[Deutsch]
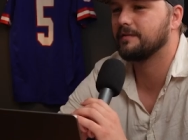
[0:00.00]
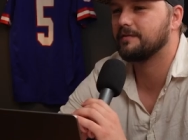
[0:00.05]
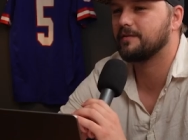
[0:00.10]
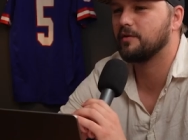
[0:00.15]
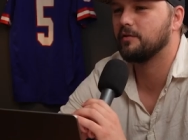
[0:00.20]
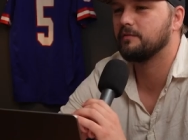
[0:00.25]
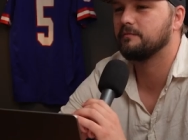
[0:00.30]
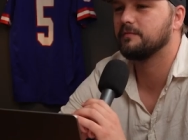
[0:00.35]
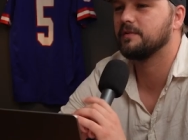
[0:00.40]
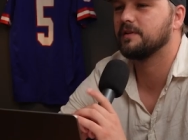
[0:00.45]
das
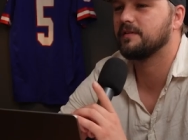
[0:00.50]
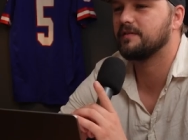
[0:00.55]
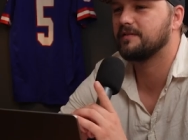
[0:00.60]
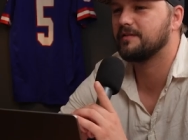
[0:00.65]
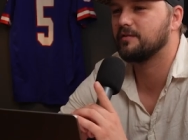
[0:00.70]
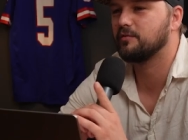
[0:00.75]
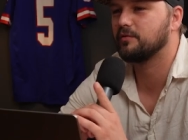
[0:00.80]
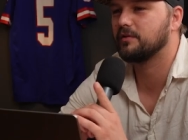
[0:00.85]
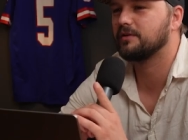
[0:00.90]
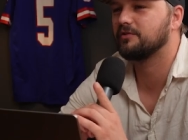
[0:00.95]
können wir jetzt
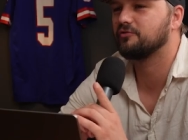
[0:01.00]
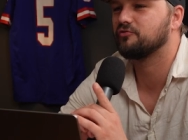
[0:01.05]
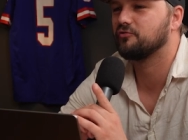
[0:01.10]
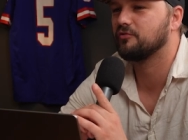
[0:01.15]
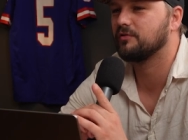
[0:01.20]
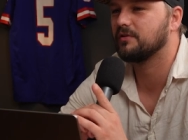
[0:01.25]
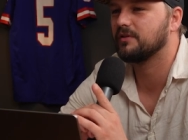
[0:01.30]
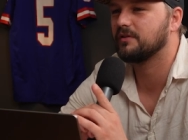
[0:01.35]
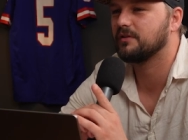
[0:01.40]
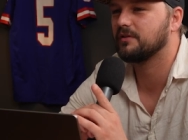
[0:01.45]
theoretisch
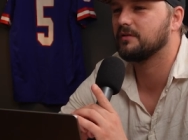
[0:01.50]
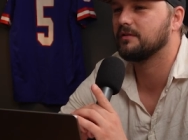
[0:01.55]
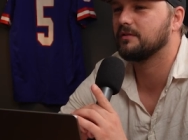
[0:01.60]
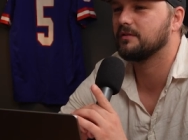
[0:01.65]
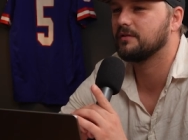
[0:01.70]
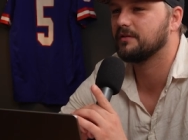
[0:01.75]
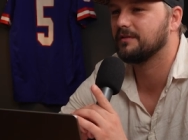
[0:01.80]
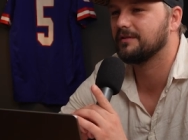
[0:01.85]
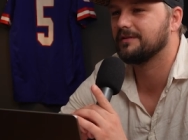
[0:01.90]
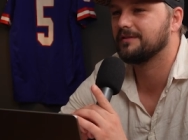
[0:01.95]
noch
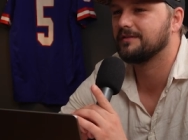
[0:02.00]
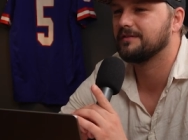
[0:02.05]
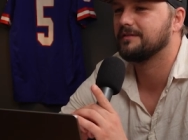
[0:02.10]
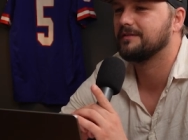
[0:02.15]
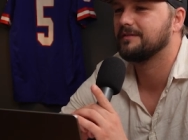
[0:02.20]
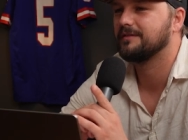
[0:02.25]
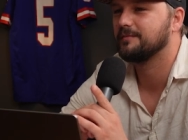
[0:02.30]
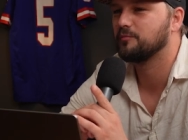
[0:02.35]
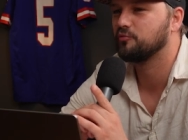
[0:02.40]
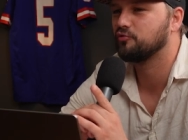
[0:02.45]
äh,
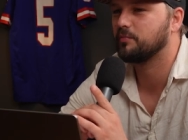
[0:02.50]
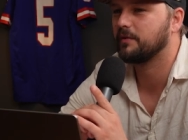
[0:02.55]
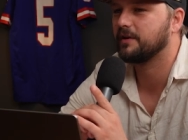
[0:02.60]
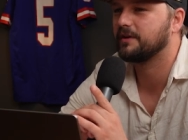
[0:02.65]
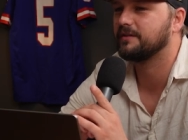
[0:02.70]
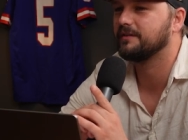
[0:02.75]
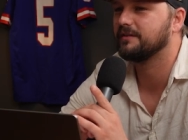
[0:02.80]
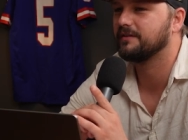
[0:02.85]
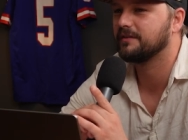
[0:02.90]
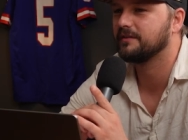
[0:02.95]

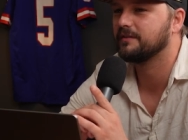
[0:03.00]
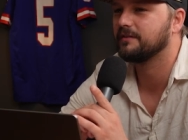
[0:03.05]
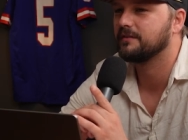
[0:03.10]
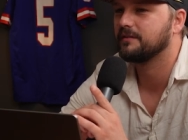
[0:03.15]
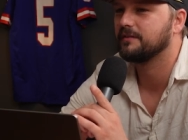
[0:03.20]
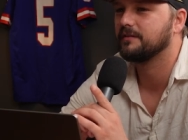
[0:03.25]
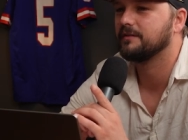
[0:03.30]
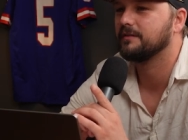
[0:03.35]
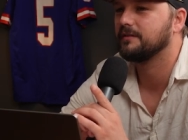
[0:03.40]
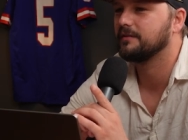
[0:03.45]
besprechen, ne?
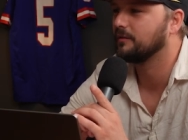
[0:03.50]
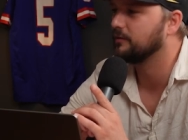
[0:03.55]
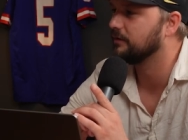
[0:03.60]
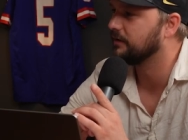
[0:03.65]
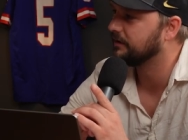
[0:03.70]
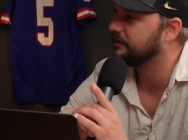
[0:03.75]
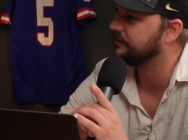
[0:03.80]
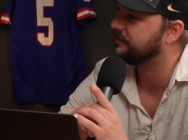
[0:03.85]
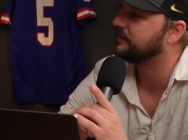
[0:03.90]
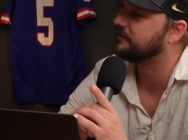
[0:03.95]

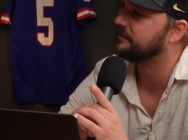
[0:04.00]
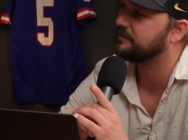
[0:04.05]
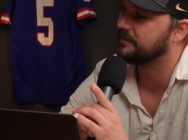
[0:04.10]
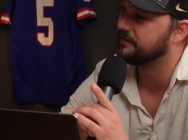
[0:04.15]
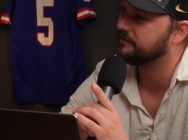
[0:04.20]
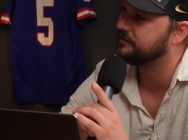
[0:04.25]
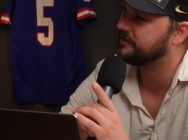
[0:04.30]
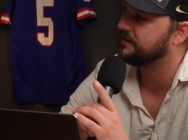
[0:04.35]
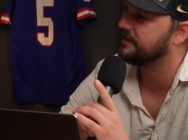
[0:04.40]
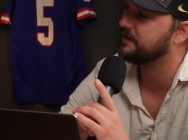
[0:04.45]
Oder ist es
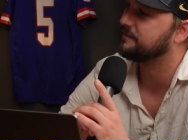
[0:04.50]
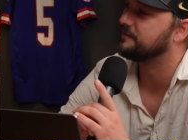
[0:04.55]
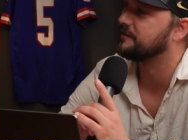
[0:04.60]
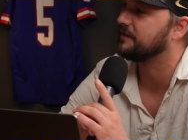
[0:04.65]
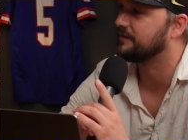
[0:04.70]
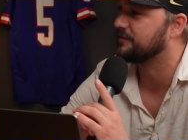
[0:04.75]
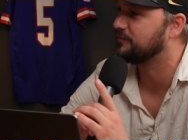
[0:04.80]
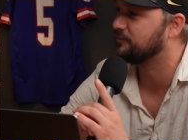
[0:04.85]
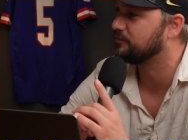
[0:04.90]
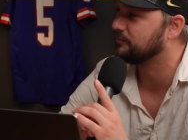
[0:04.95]
dann safe,
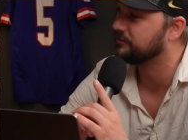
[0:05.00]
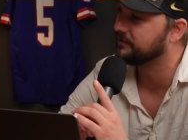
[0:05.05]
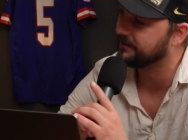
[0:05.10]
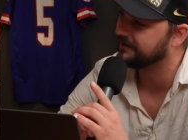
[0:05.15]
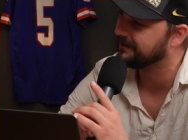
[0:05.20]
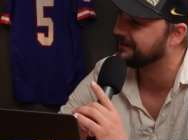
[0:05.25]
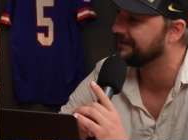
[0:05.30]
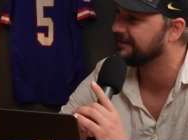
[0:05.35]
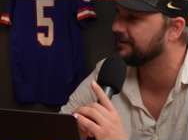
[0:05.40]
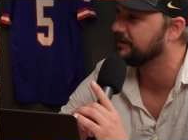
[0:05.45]
dass du
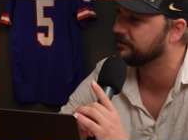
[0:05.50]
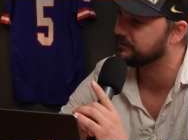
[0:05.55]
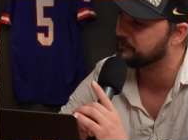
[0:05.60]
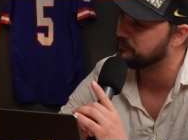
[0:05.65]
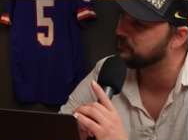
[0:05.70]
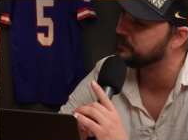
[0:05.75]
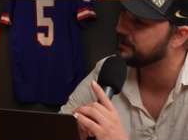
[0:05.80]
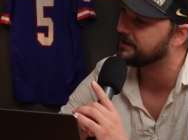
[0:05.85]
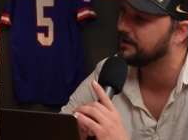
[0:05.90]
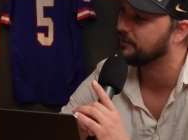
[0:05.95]
den, äh,
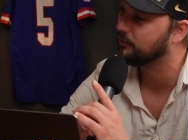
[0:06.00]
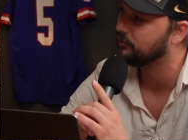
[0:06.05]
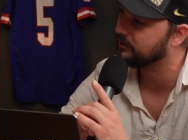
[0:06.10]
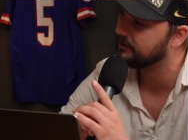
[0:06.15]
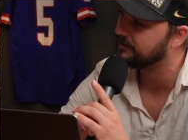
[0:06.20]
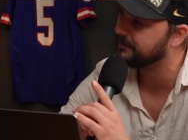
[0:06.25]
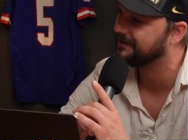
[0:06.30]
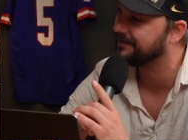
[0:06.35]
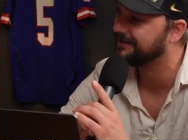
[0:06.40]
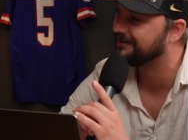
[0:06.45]
den Pick
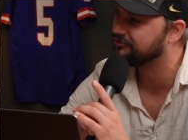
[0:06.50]
auch